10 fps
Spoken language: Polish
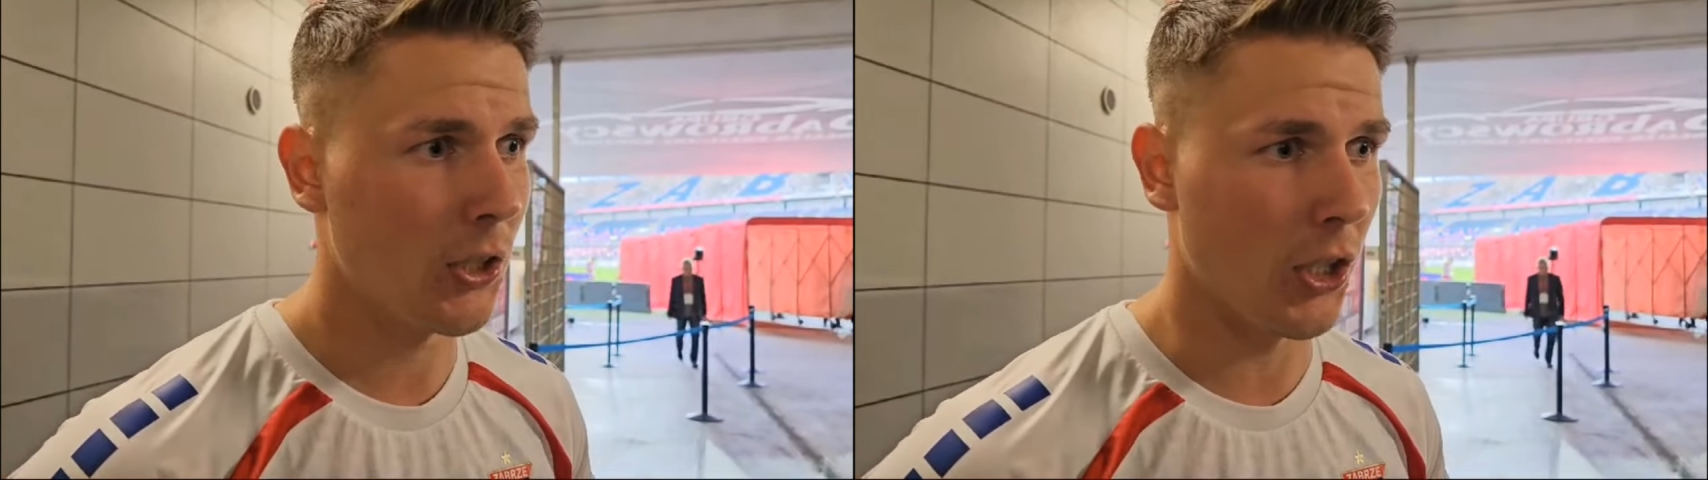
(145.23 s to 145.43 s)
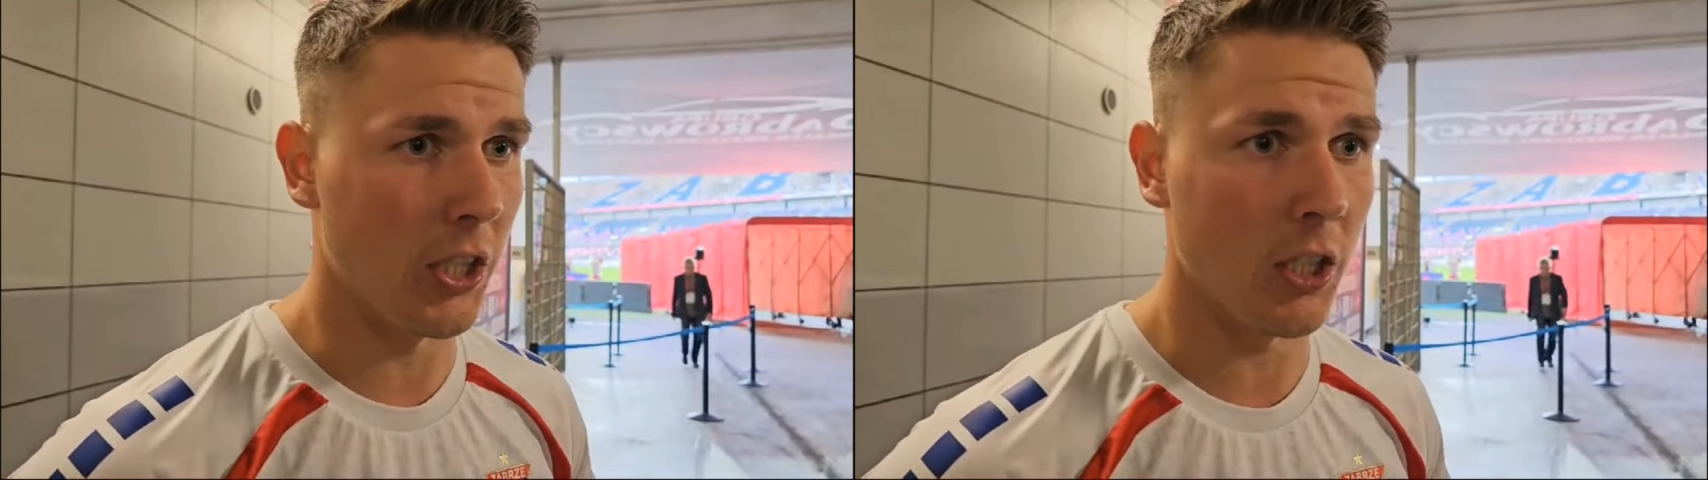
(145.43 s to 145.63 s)

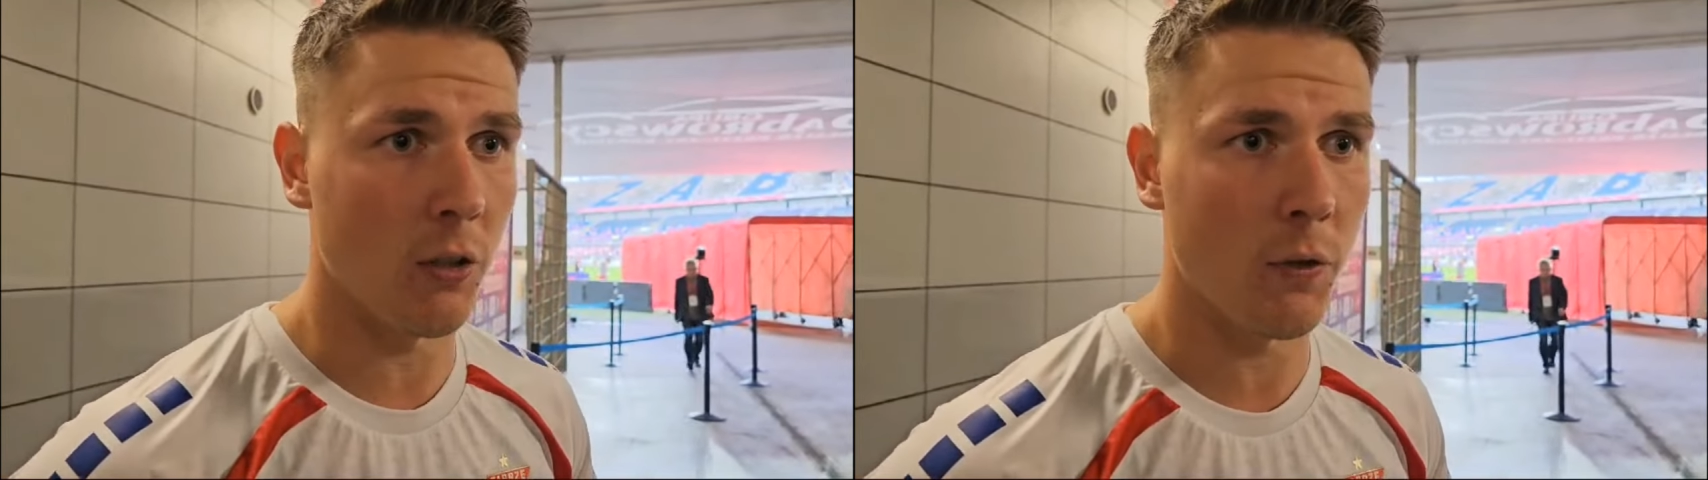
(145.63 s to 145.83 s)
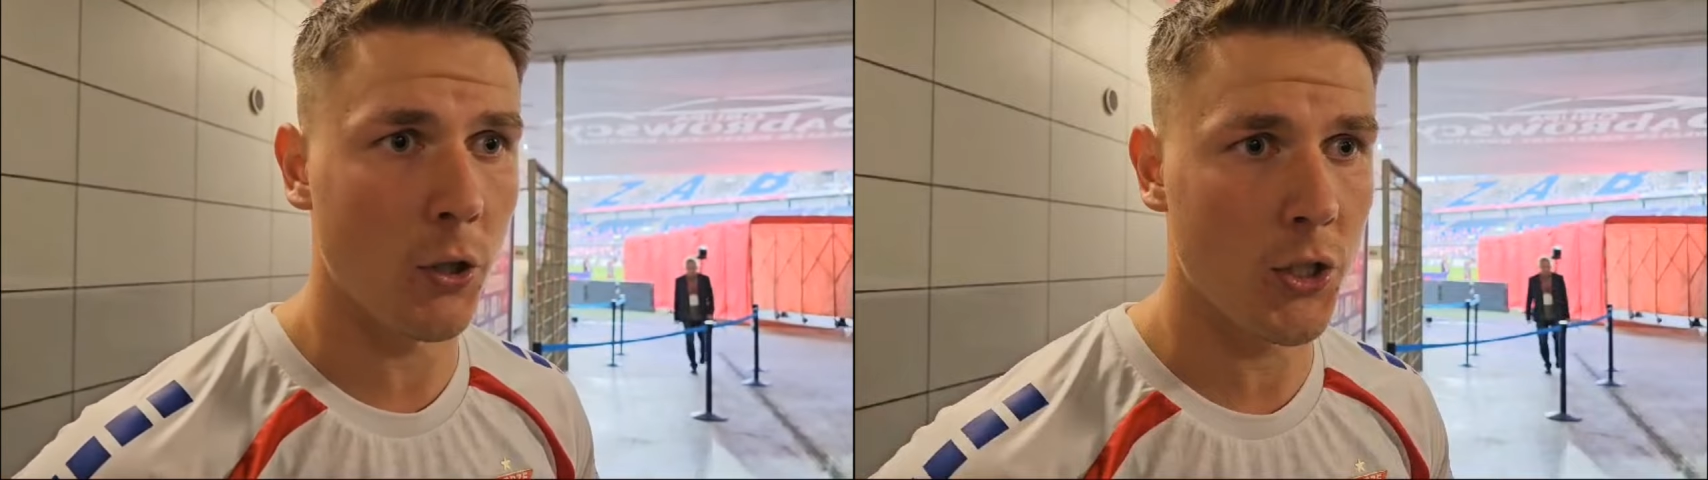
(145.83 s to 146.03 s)

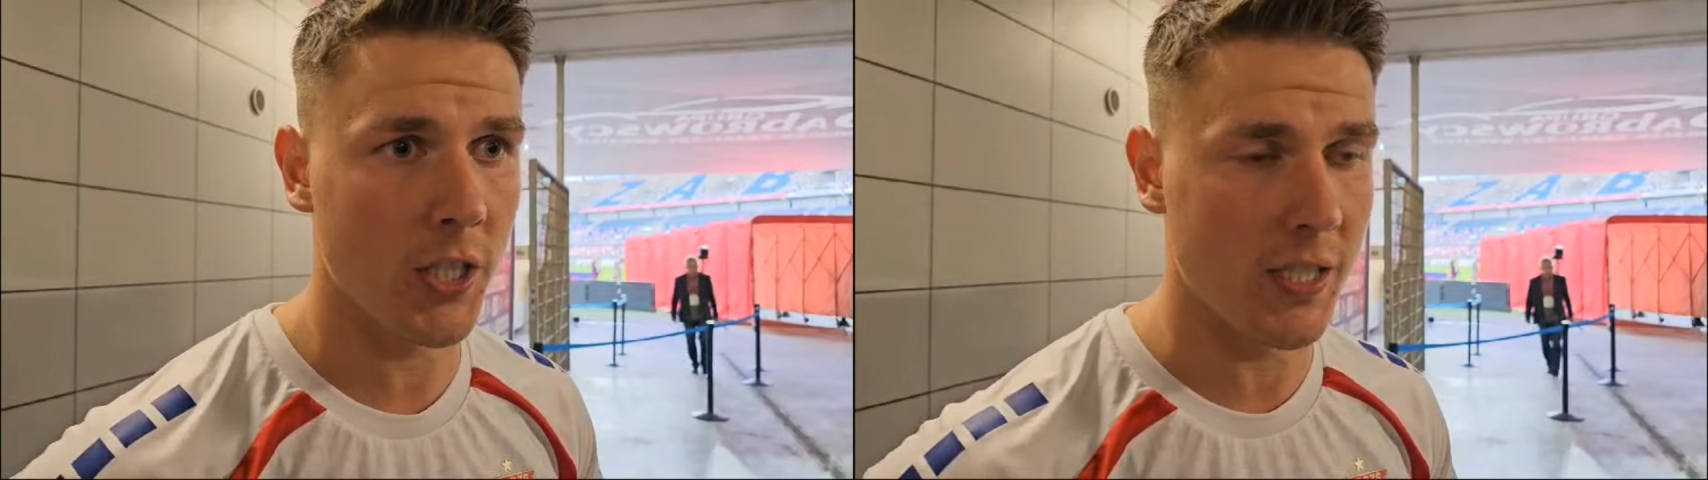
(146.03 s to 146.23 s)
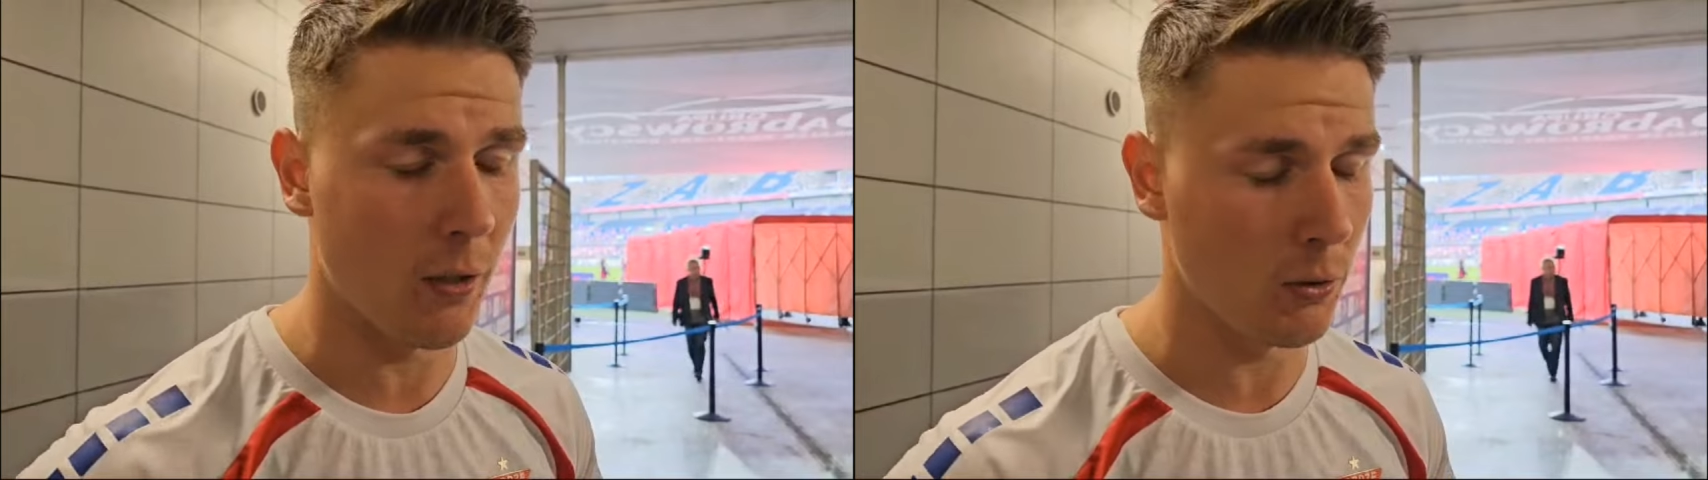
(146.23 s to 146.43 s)
skrzętnie to
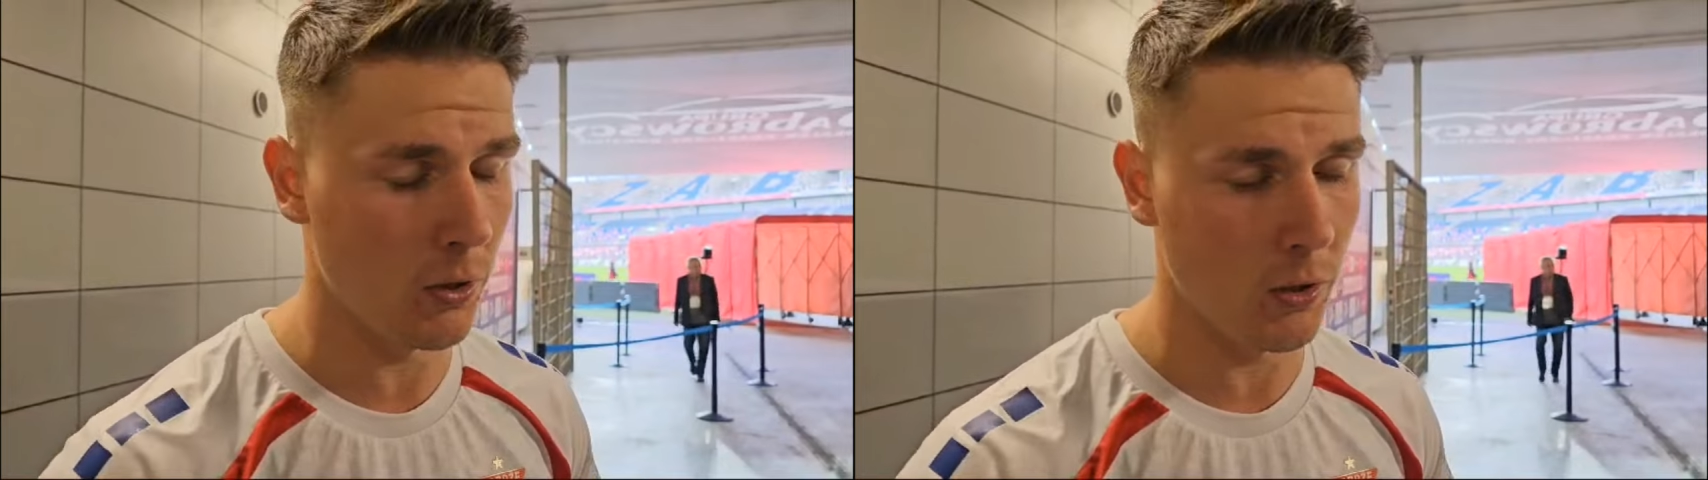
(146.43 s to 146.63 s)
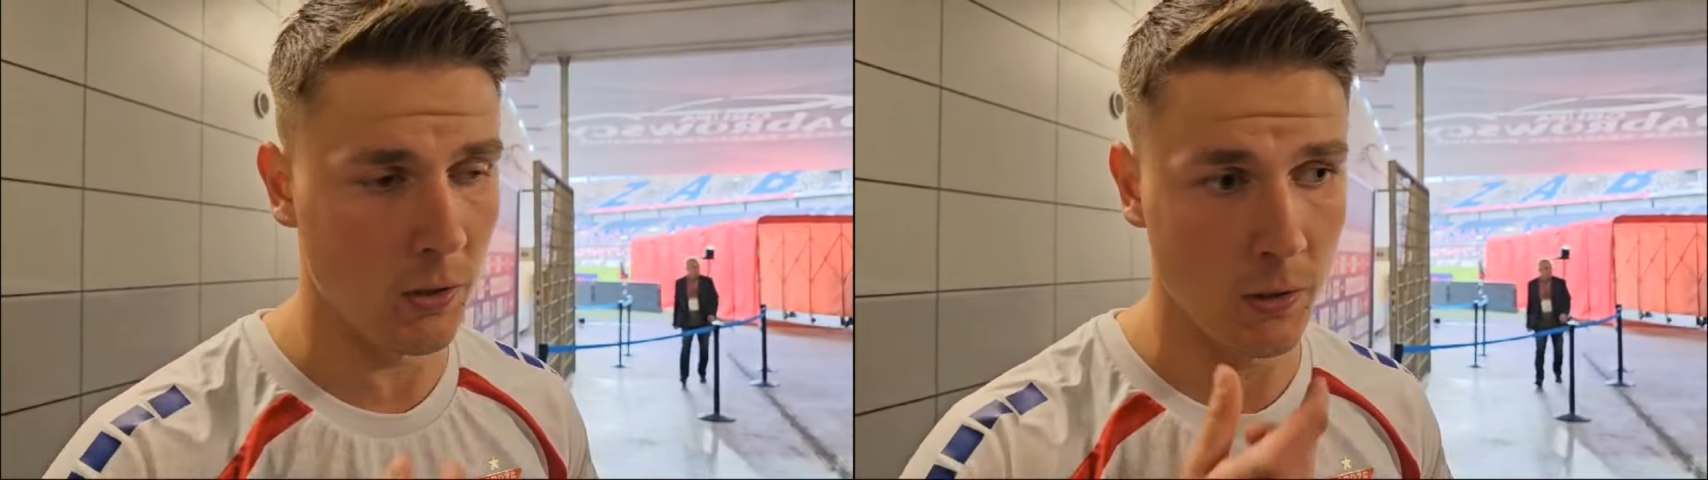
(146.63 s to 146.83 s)
wykorzystał.
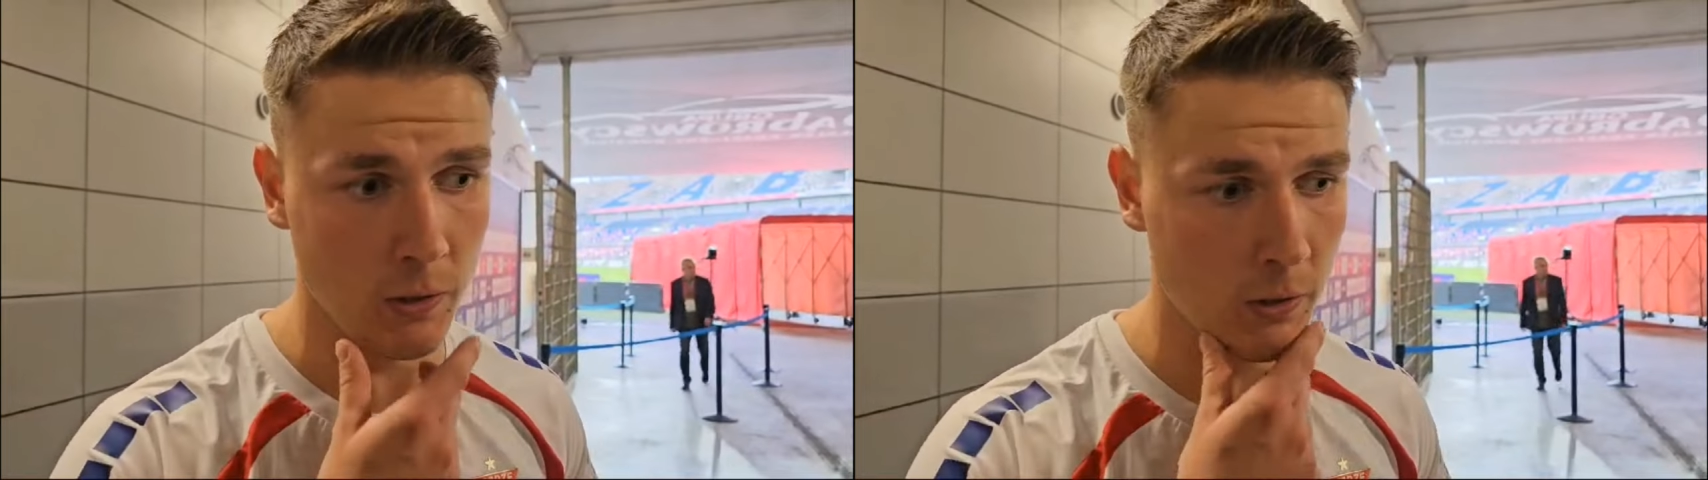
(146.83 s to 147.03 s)
No,